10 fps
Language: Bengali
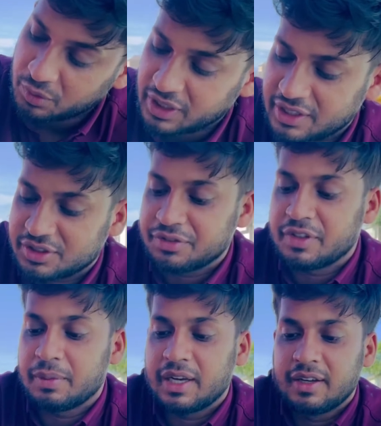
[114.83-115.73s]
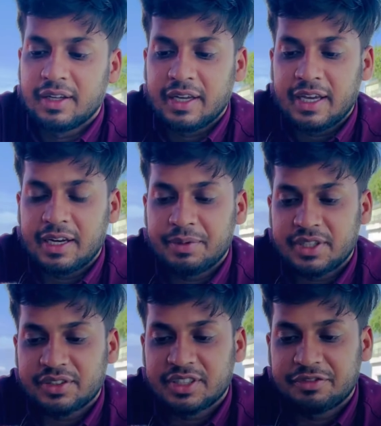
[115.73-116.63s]
ও এটা হচ্ছে ফিমেল এই
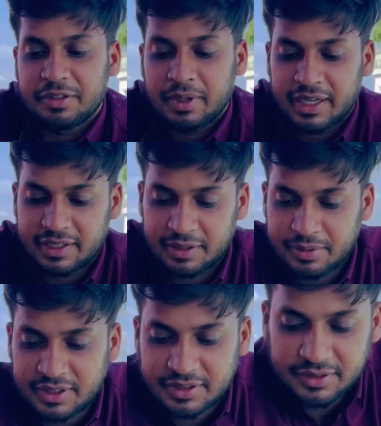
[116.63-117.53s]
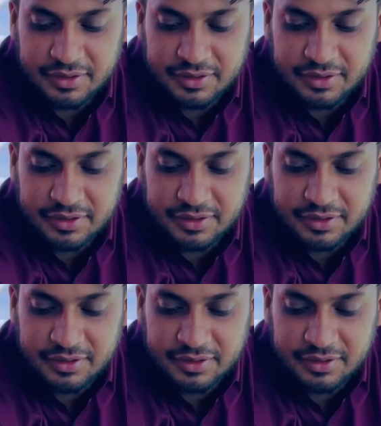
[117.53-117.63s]
রেবিটটা হচ্ছে ফিমেল একটা রেবিট